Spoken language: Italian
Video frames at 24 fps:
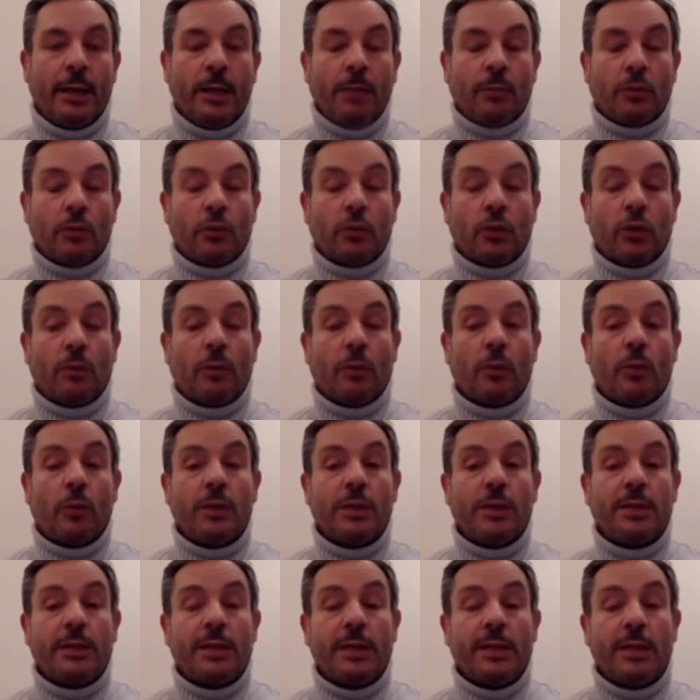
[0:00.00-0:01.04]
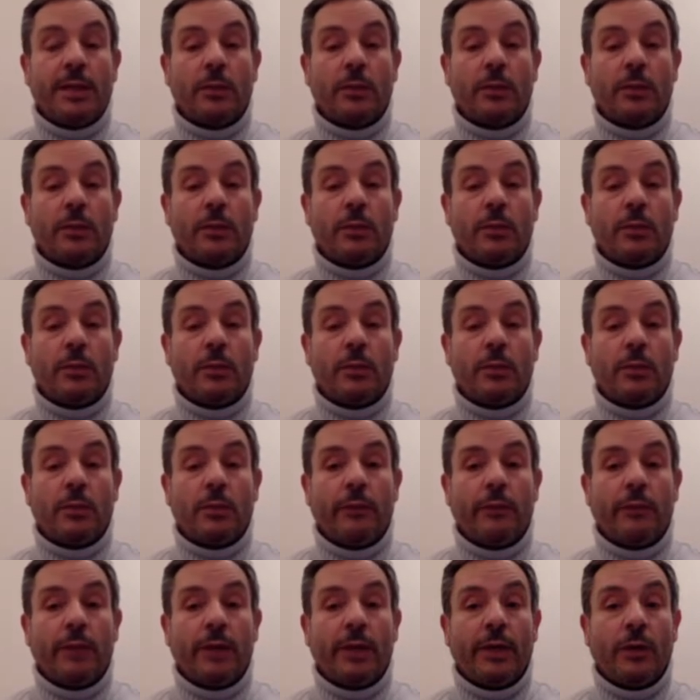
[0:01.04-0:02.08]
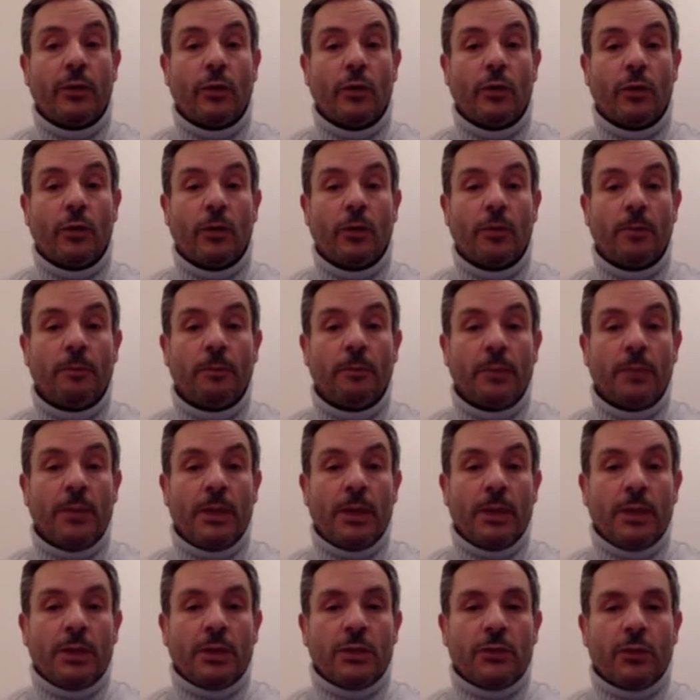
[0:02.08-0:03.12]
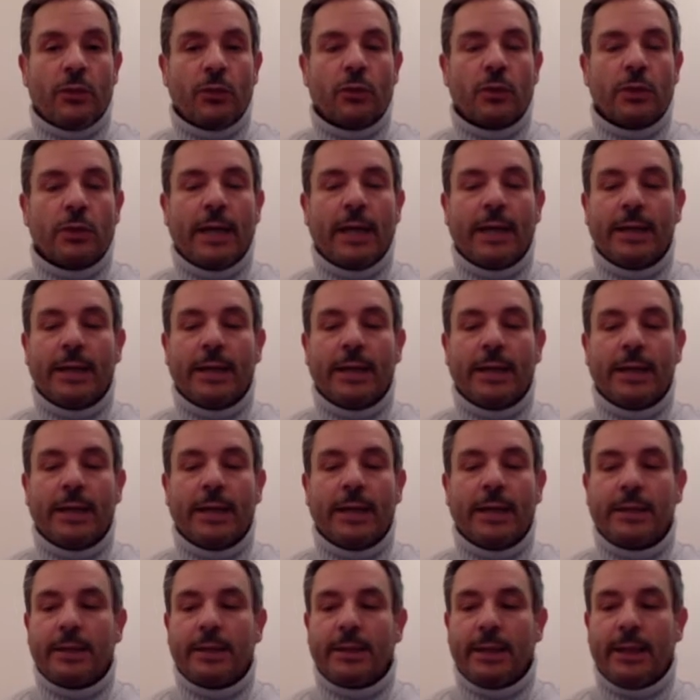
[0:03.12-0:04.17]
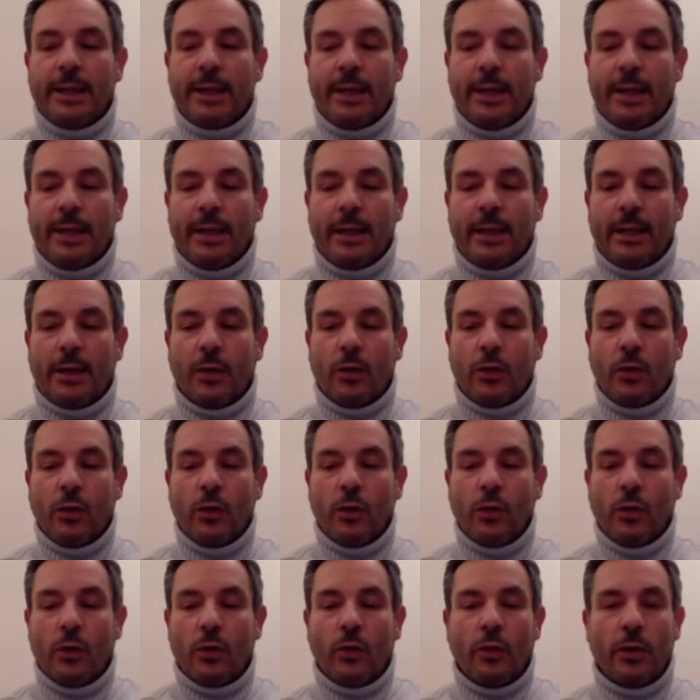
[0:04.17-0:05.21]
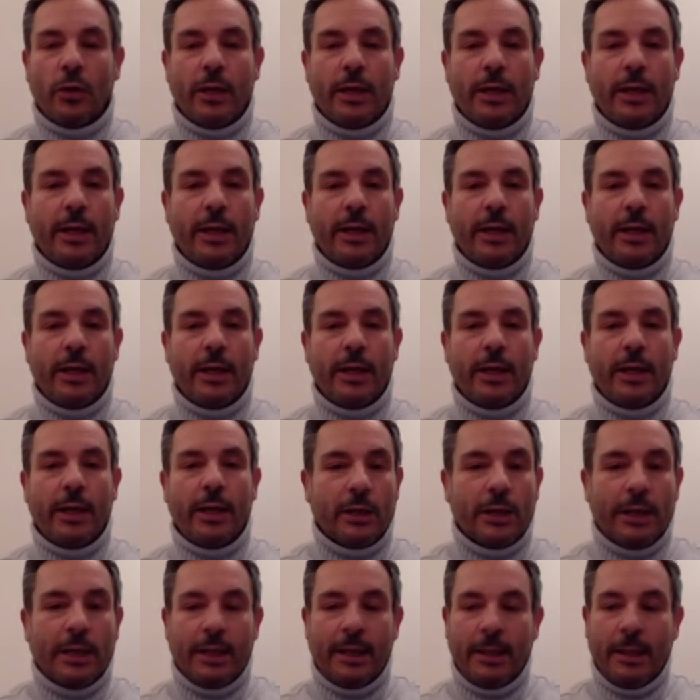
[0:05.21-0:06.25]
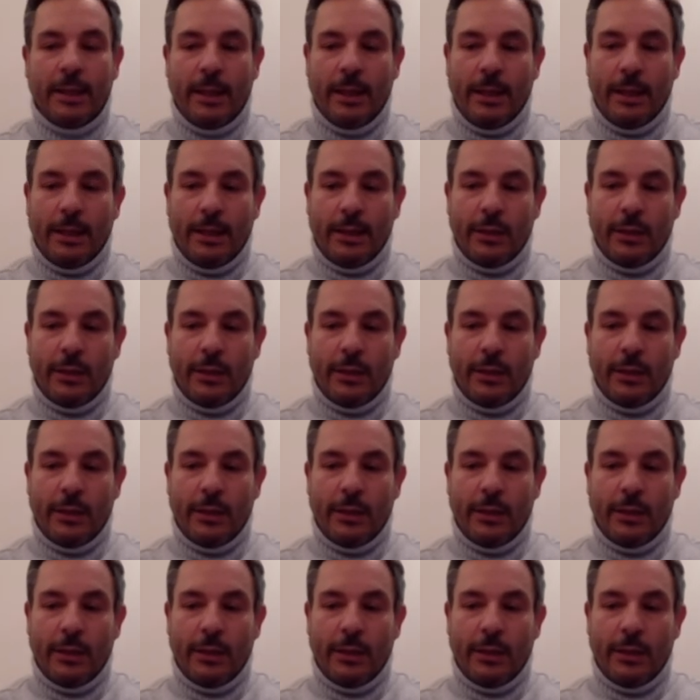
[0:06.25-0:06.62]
Purtroppo questi, questi luoghi vengono sfruttati da coloro che una volta,